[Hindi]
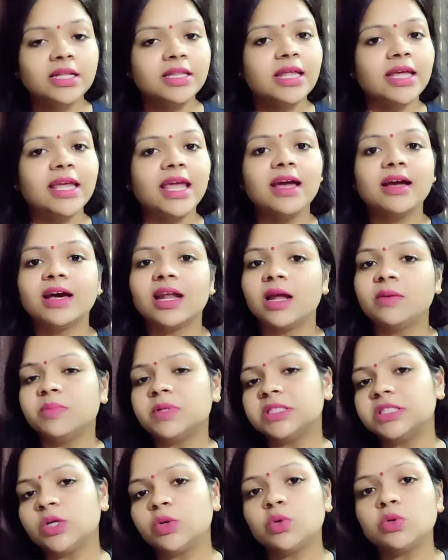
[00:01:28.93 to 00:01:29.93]
देखिए अगर आप
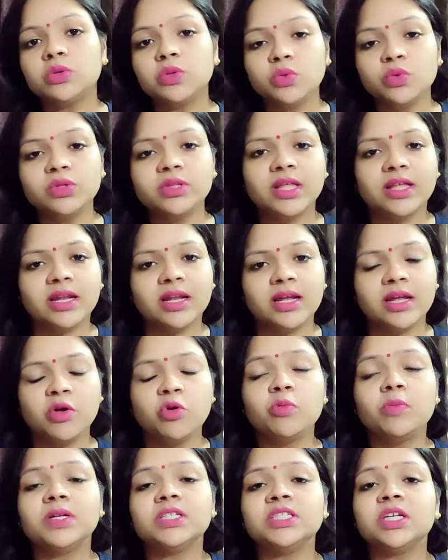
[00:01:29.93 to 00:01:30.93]
बच्चे को दूध दे रहे हैं
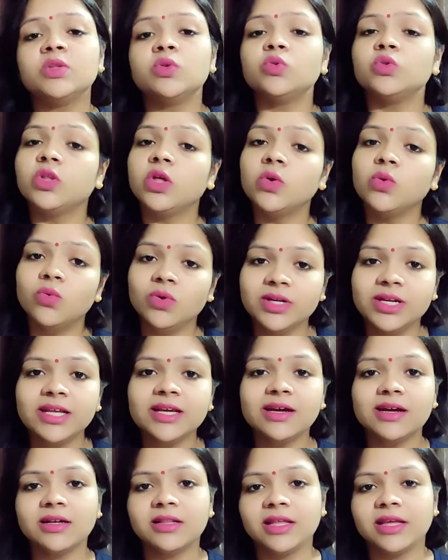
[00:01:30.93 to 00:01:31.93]
और बच्चा दूध की उल्टी
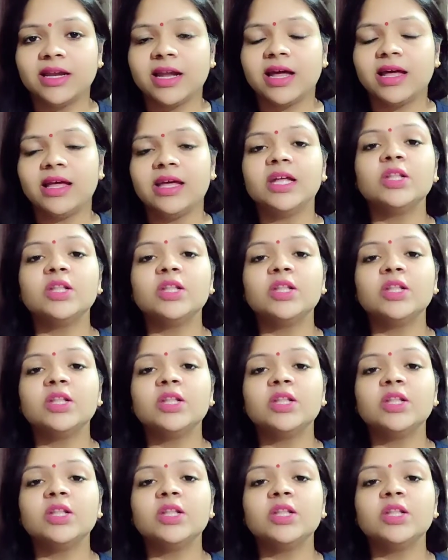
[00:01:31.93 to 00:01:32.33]
कर दे रहा